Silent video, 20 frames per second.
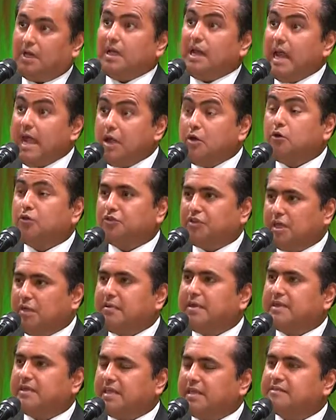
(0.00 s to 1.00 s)
lejos
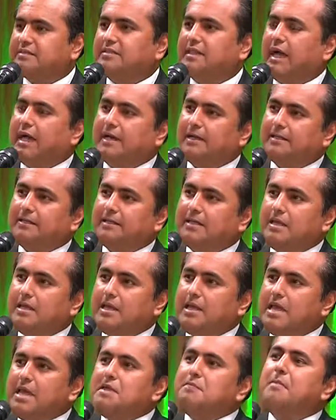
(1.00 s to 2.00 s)
deben de estar.
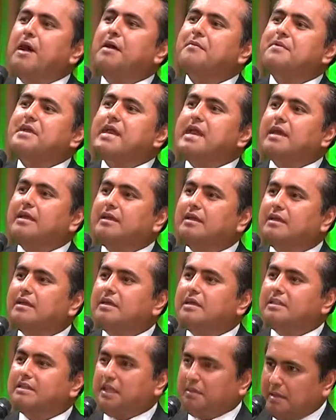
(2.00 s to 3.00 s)
Y más bien
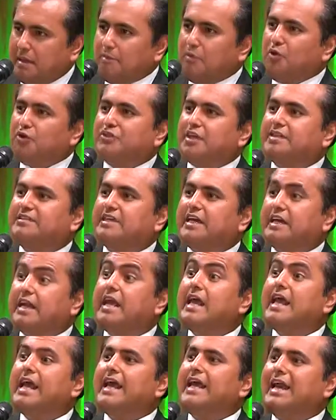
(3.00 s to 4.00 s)
debemos de ser
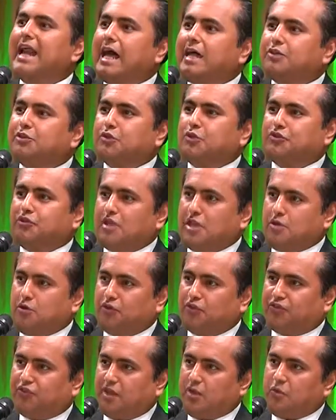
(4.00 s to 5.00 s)
gratos y
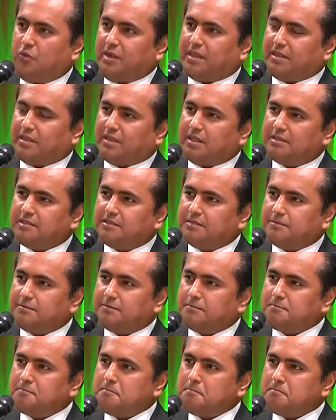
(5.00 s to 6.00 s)
consecuentes.
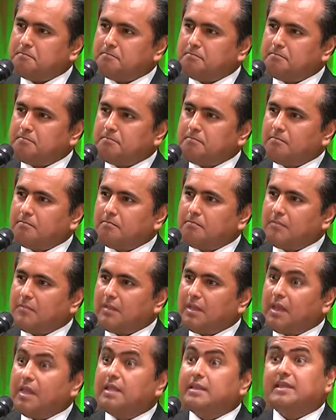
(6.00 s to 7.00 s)

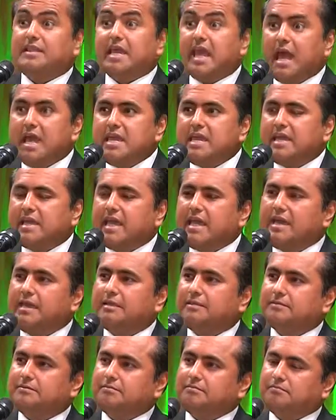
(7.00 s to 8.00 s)
De ahí que
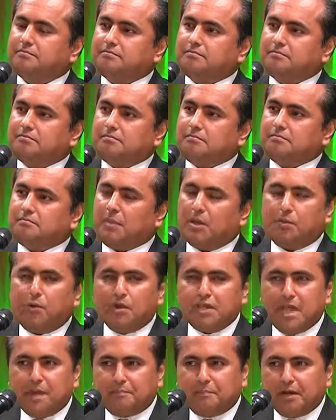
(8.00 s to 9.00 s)
me
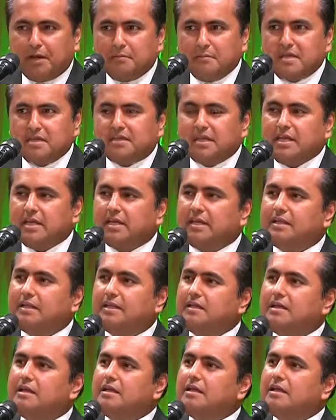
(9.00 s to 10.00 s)
voy a permitir
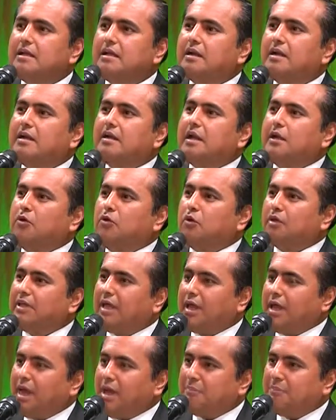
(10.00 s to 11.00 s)

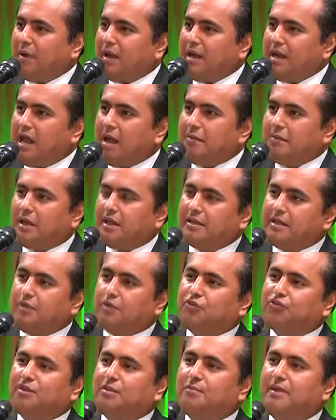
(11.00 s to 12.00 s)
recordar las palabras de
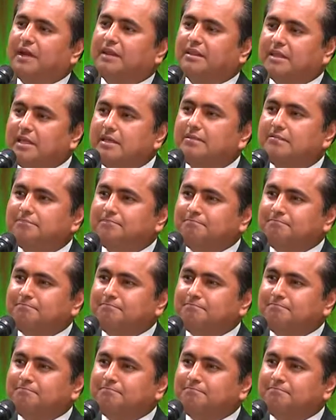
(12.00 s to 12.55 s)
José Martí,